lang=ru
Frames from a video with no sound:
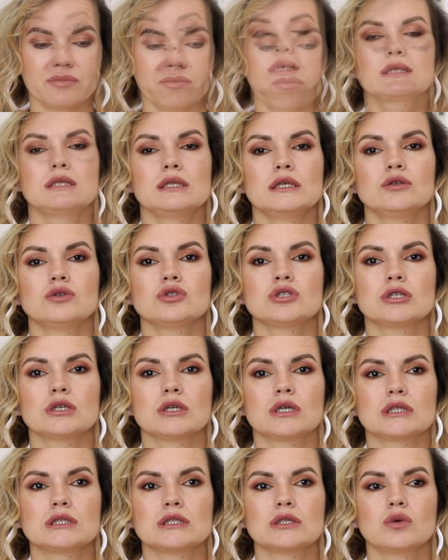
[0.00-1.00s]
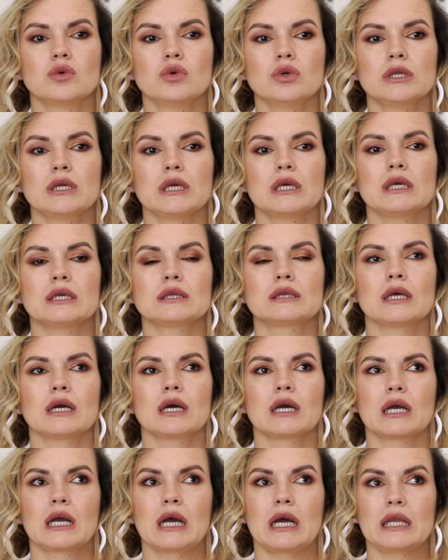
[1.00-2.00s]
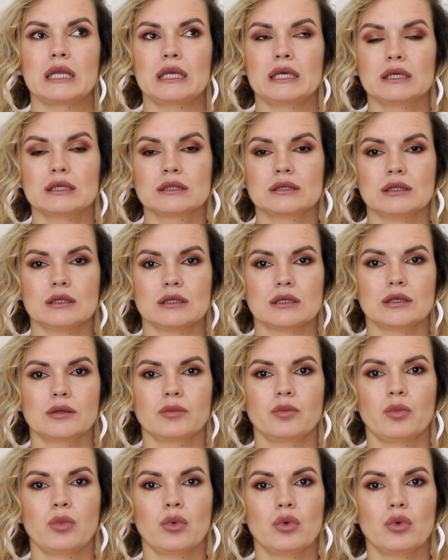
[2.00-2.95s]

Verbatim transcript: Следующая категория это корректоры